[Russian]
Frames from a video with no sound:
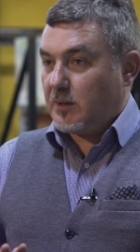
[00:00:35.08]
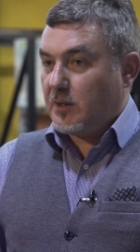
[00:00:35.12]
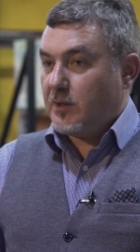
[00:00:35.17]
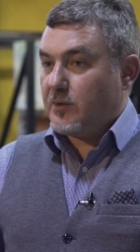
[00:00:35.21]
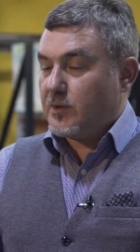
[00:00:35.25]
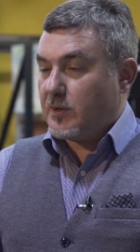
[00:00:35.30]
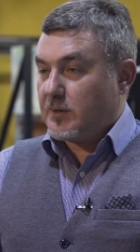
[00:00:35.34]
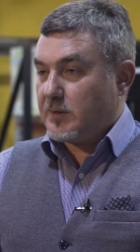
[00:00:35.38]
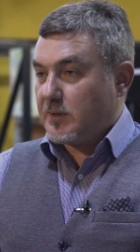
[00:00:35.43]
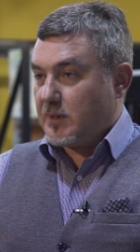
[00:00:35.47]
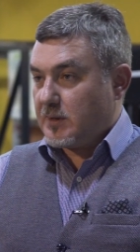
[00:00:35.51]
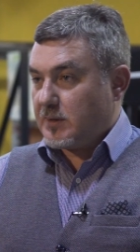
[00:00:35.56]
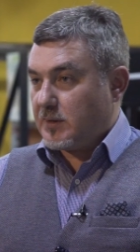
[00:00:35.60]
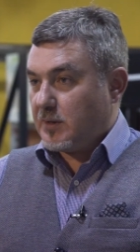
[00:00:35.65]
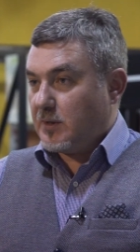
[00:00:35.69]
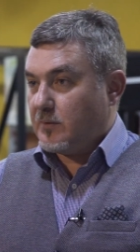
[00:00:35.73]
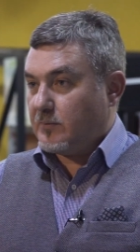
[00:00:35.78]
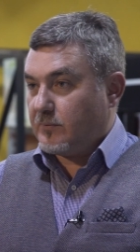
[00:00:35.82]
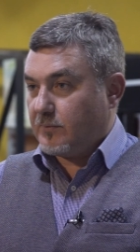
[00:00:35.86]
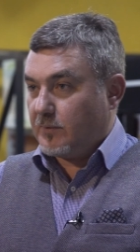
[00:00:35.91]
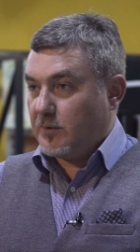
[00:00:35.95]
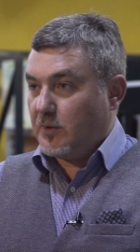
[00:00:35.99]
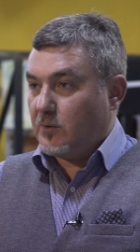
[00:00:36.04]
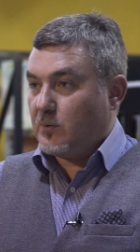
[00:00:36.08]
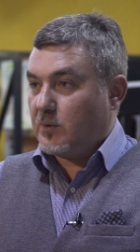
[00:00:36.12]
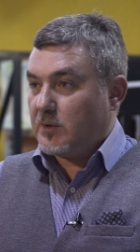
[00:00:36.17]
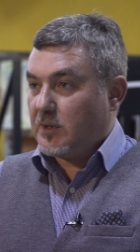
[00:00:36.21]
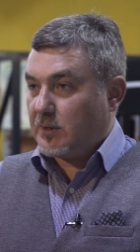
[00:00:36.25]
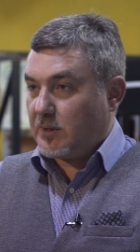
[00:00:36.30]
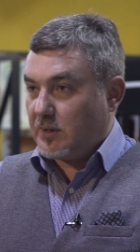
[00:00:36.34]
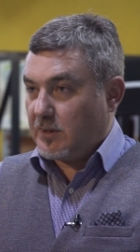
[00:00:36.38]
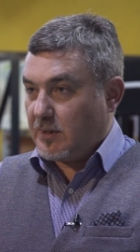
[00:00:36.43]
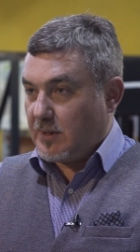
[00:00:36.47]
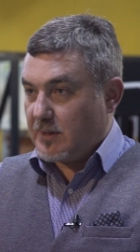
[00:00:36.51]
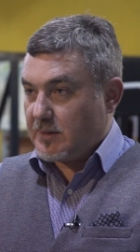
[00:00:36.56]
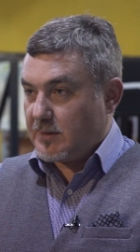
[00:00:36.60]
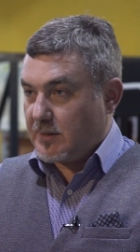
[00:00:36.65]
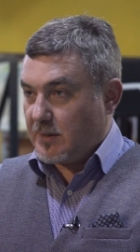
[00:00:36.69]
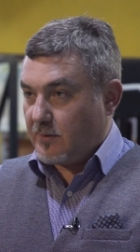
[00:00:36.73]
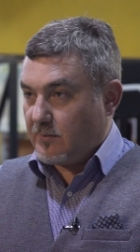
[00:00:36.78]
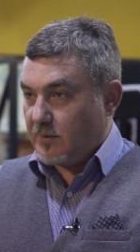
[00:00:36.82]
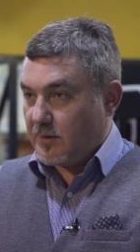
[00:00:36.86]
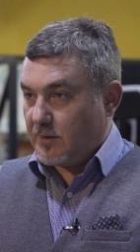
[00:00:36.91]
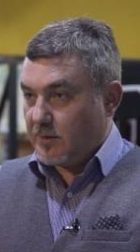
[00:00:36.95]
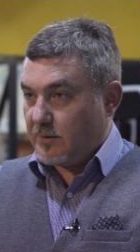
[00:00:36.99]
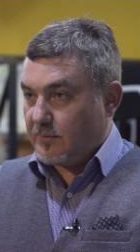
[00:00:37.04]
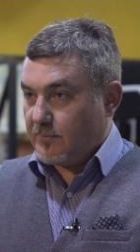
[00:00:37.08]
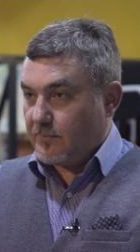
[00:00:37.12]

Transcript: клеящих составов для укладки на основании.